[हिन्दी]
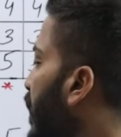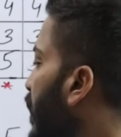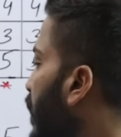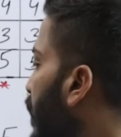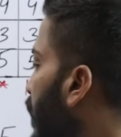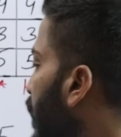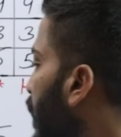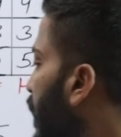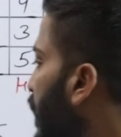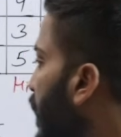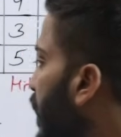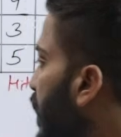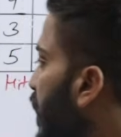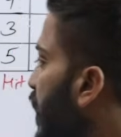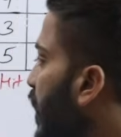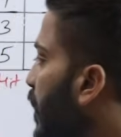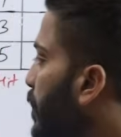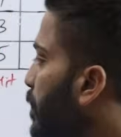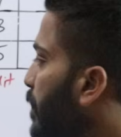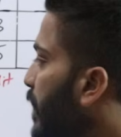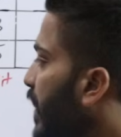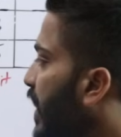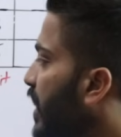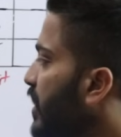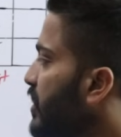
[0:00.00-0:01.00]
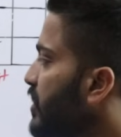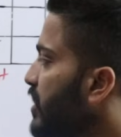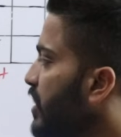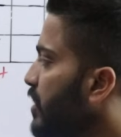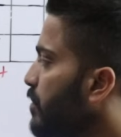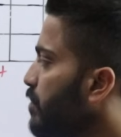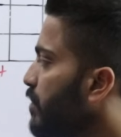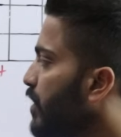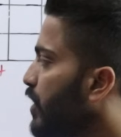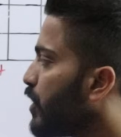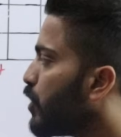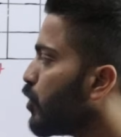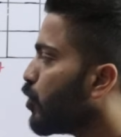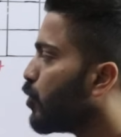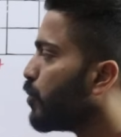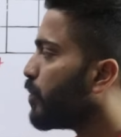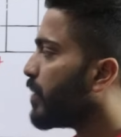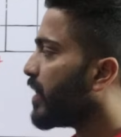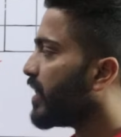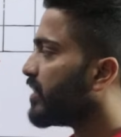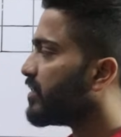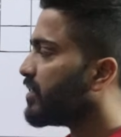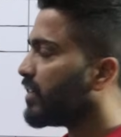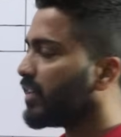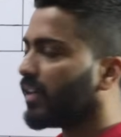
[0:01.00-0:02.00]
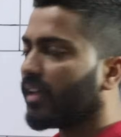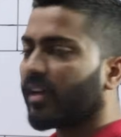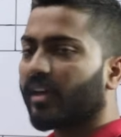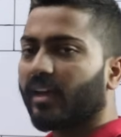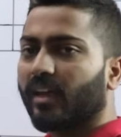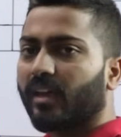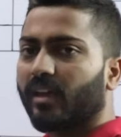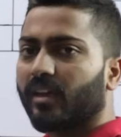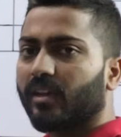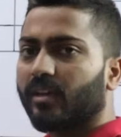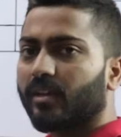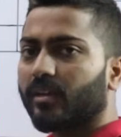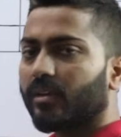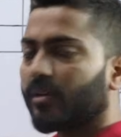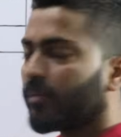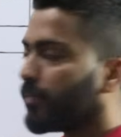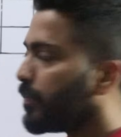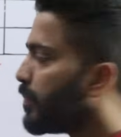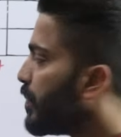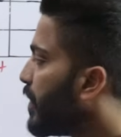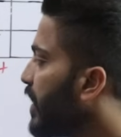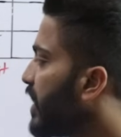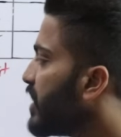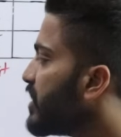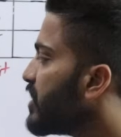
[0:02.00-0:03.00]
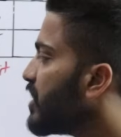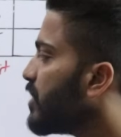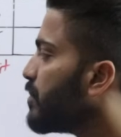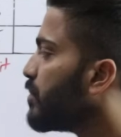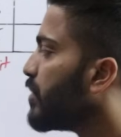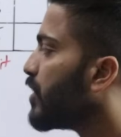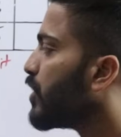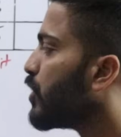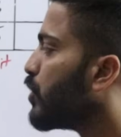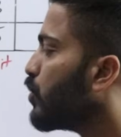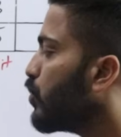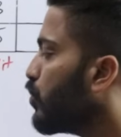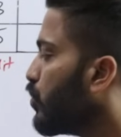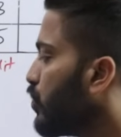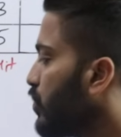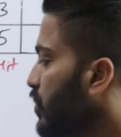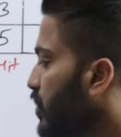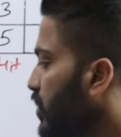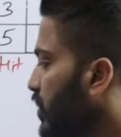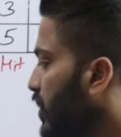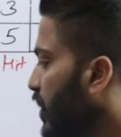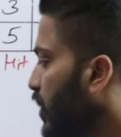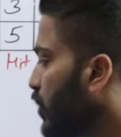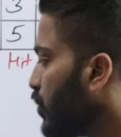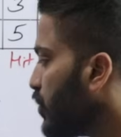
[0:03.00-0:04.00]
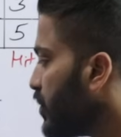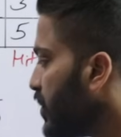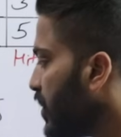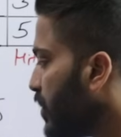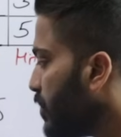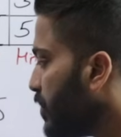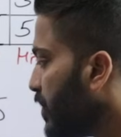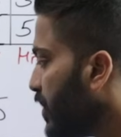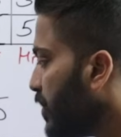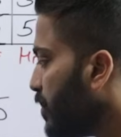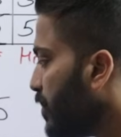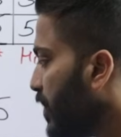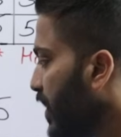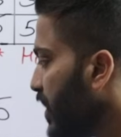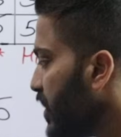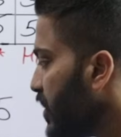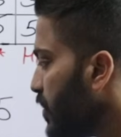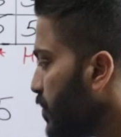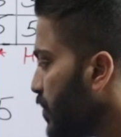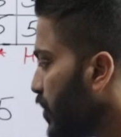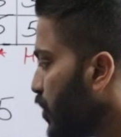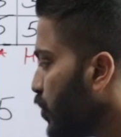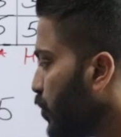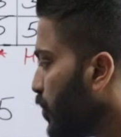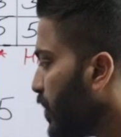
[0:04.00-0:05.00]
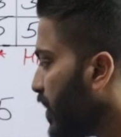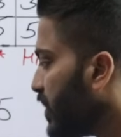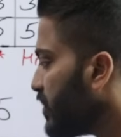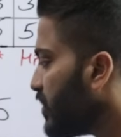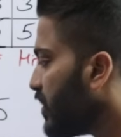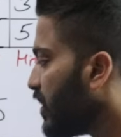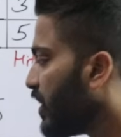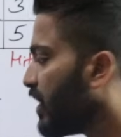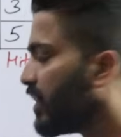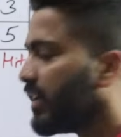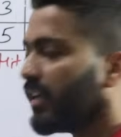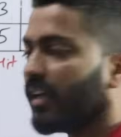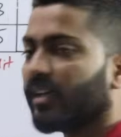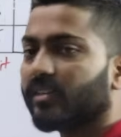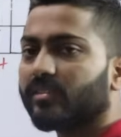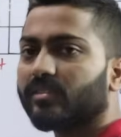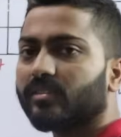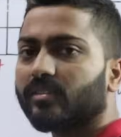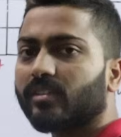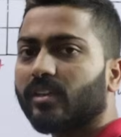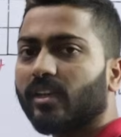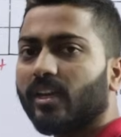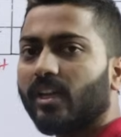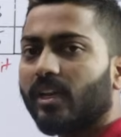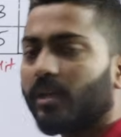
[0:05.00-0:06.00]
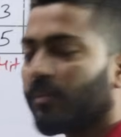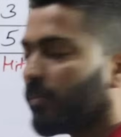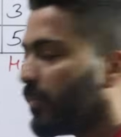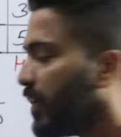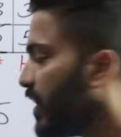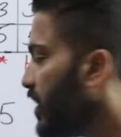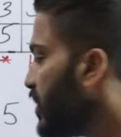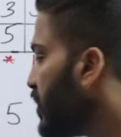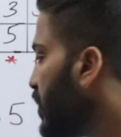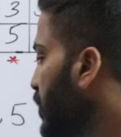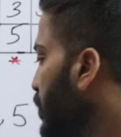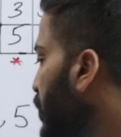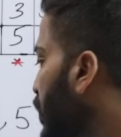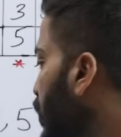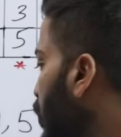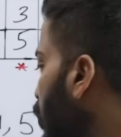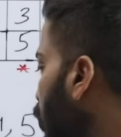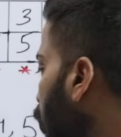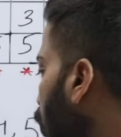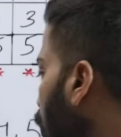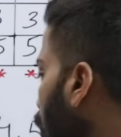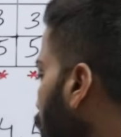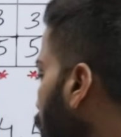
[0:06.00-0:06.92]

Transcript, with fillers: आए क्या पेज नंबर टू प्रेजेंट है पेज नंबर टू देखो जी पेज नंबर टू प्रेजेंट है यस पेज नंबर टू